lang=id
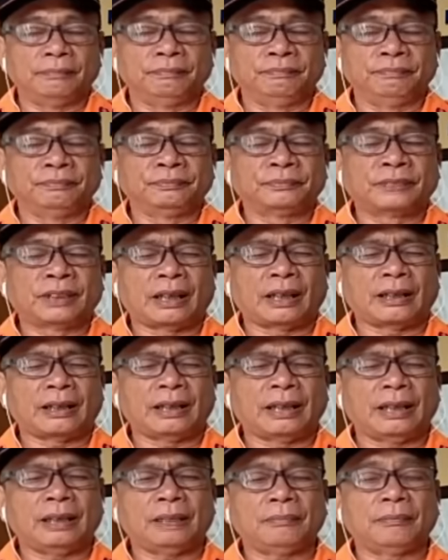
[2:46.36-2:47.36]
Karena
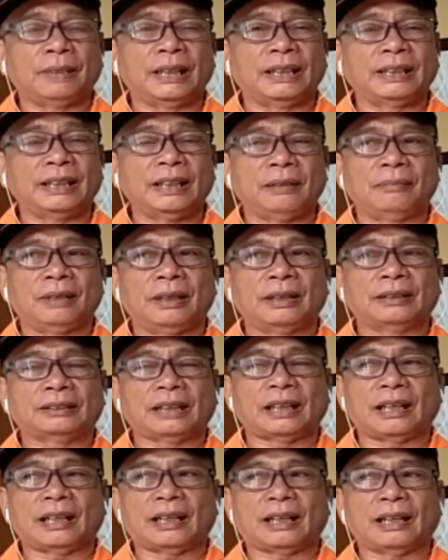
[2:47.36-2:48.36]
banyak
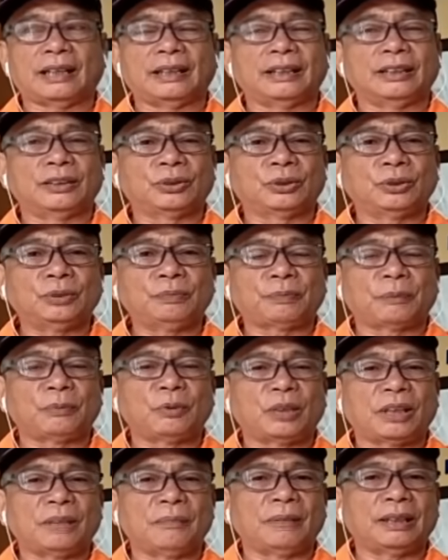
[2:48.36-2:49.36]
masyarakat itu
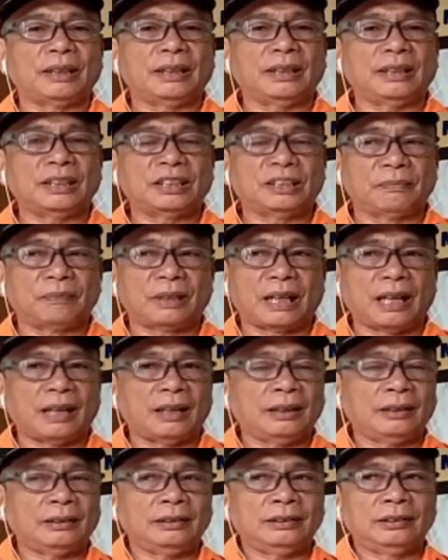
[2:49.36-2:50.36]
permukimannya di seberang
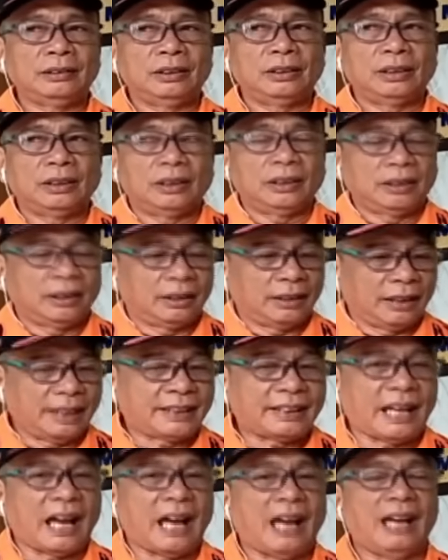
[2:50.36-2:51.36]

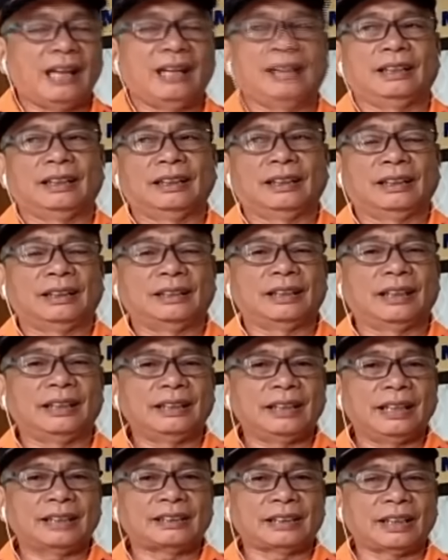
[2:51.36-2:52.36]
desa Nah, jadi
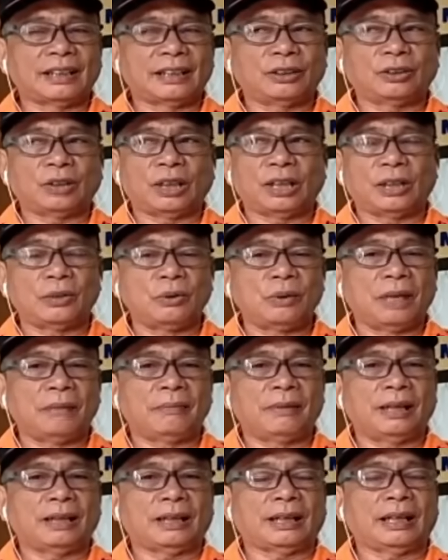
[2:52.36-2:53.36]
desanya itu ada dua
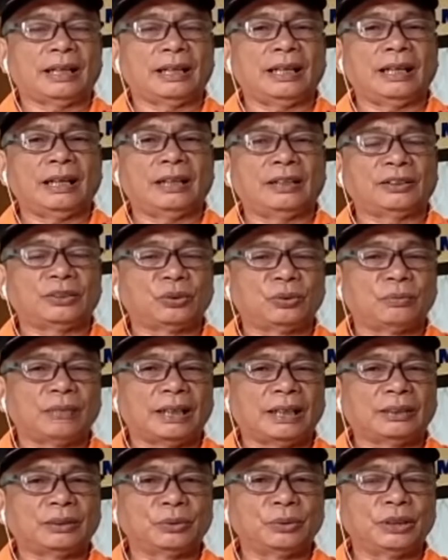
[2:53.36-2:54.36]
mbak. Kayak lesung
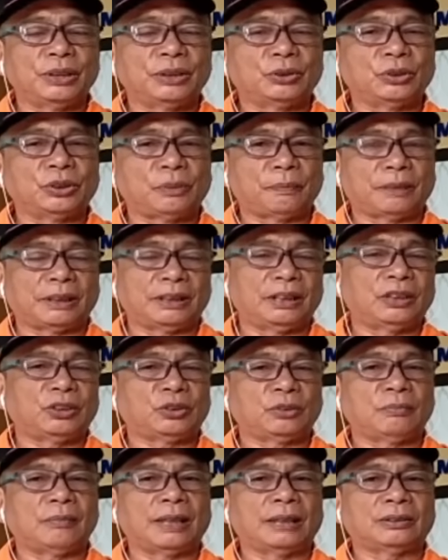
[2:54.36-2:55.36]
batu itu seperti
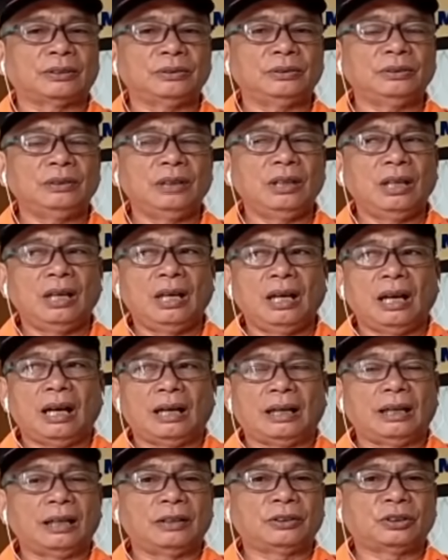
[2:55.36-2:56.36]
lesung batu,
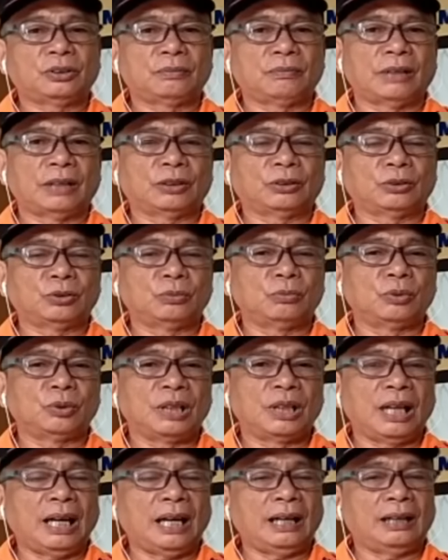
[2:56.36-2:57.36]
ada lesung batu
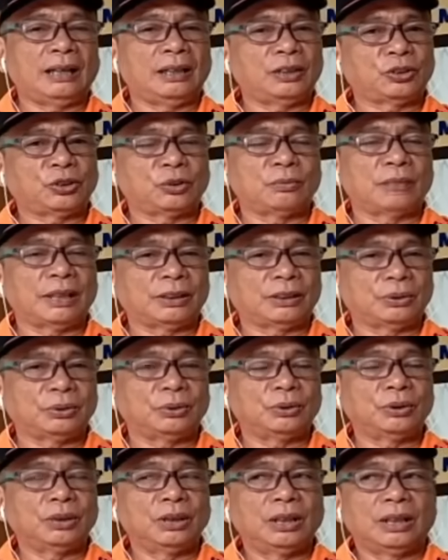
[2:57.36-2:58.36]
muda, ada lesung batu.